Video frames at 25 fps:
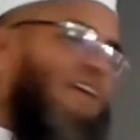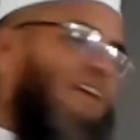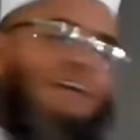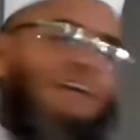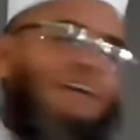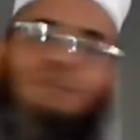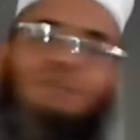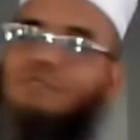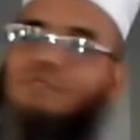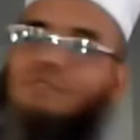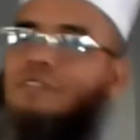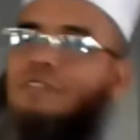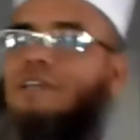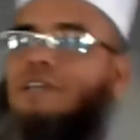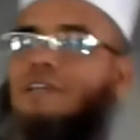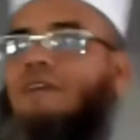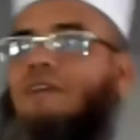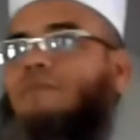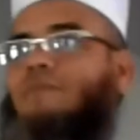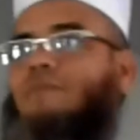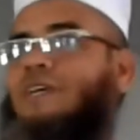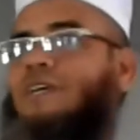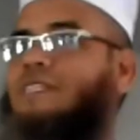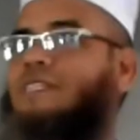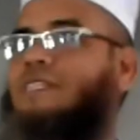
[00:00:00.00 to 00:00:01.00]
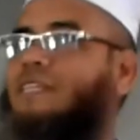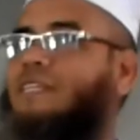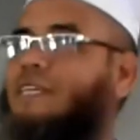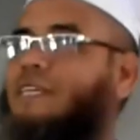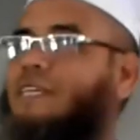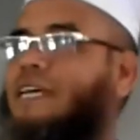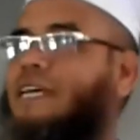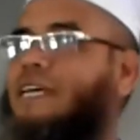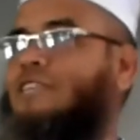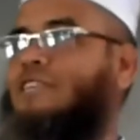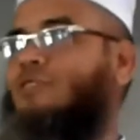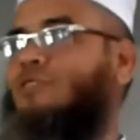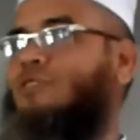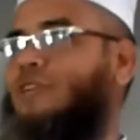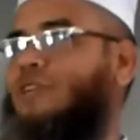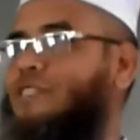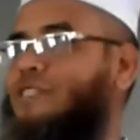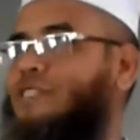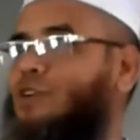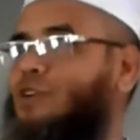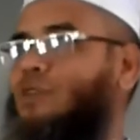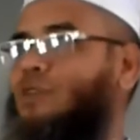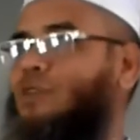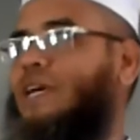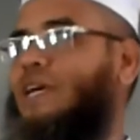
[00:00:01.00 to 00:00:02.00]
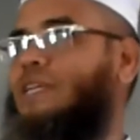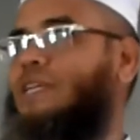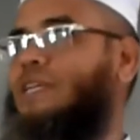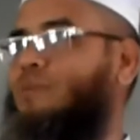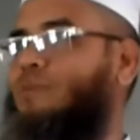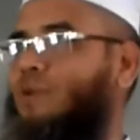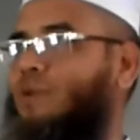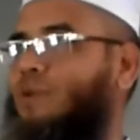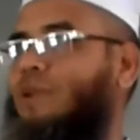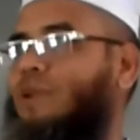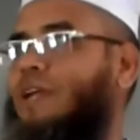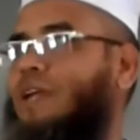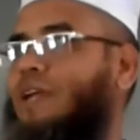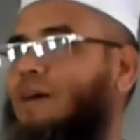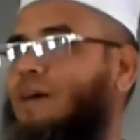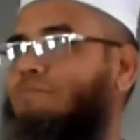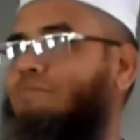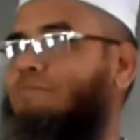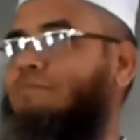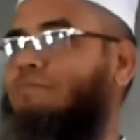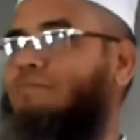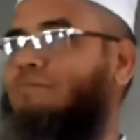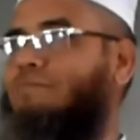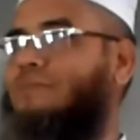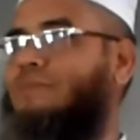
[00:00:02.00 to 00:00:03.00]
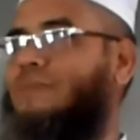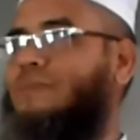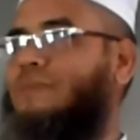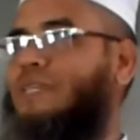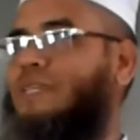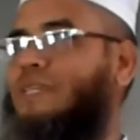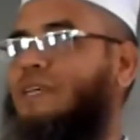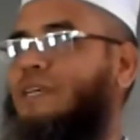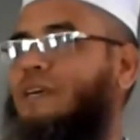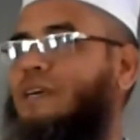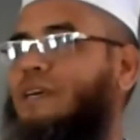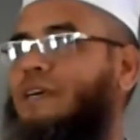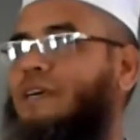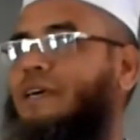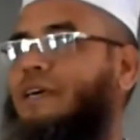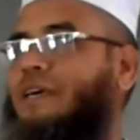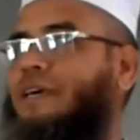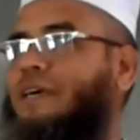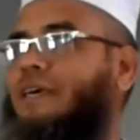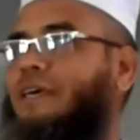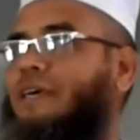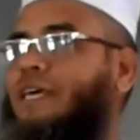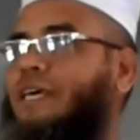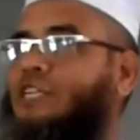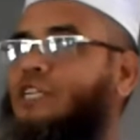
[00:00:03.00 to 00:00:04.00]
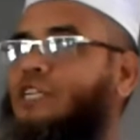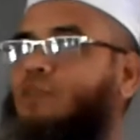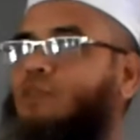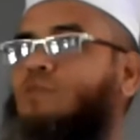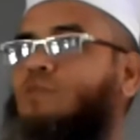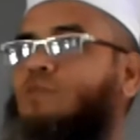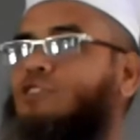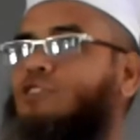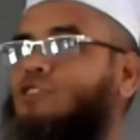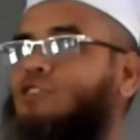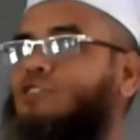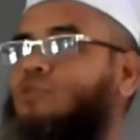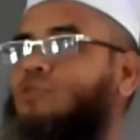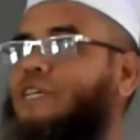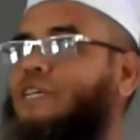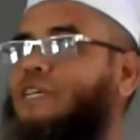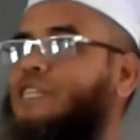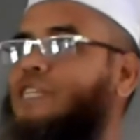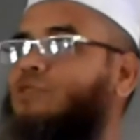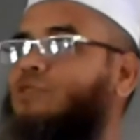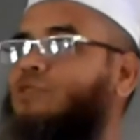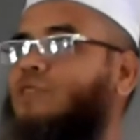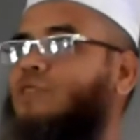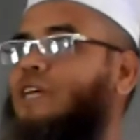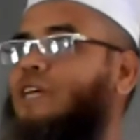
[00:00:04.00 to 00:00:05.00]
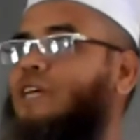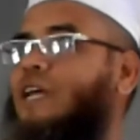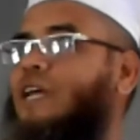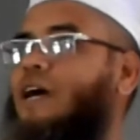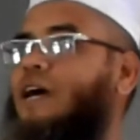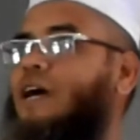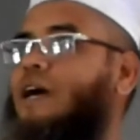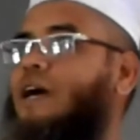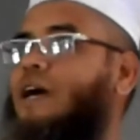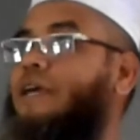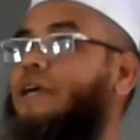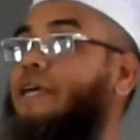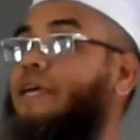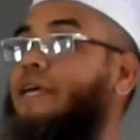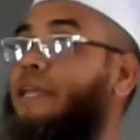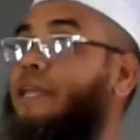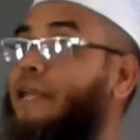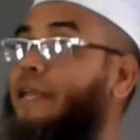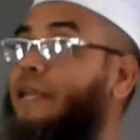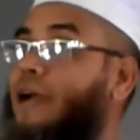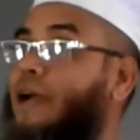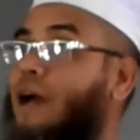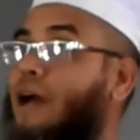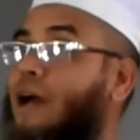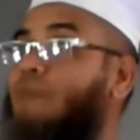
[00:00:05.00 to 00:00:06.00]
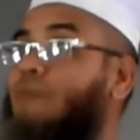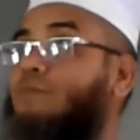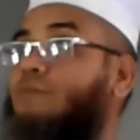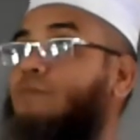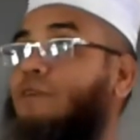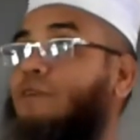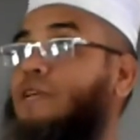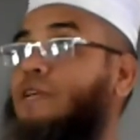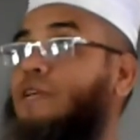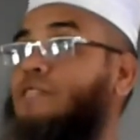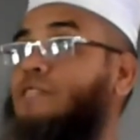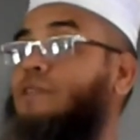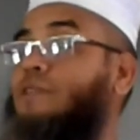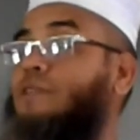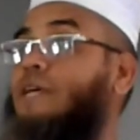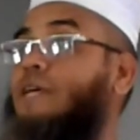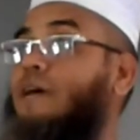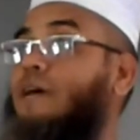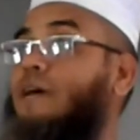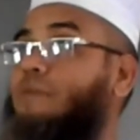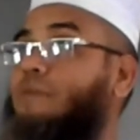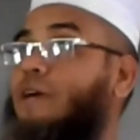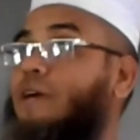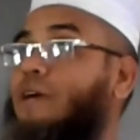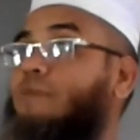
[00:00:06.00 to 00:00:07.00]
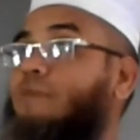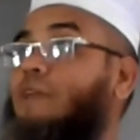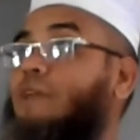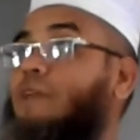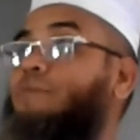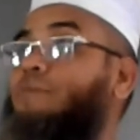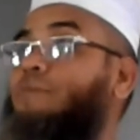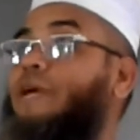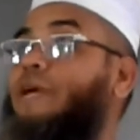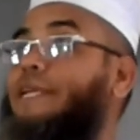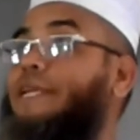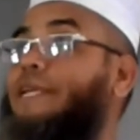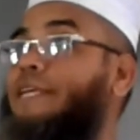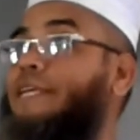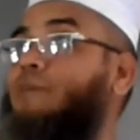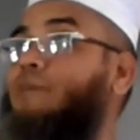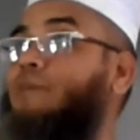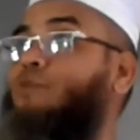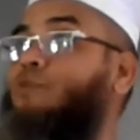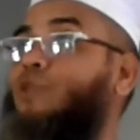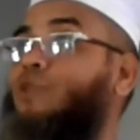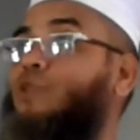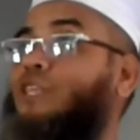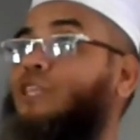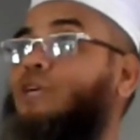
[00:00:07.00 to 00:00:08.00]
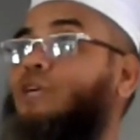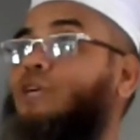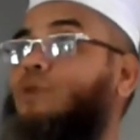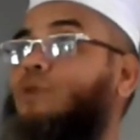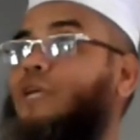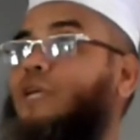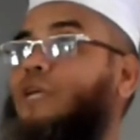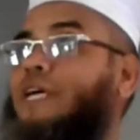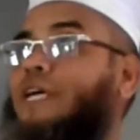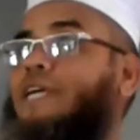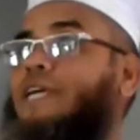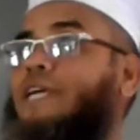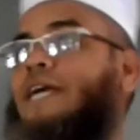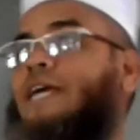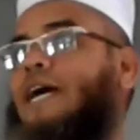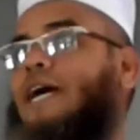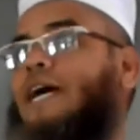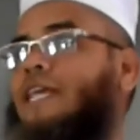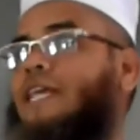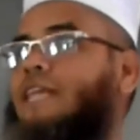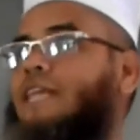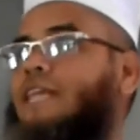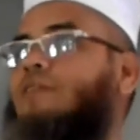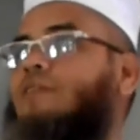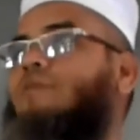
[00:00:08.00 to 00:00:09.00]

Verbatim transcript: এখন যদি আপনাকে জিজ্ঞেস করি যতখানি বললাম এ সমস্ত কিছু দ্বারা ইনকাম করে যদি আমি আমার পেটকে পূর্তি করি এটা হালাল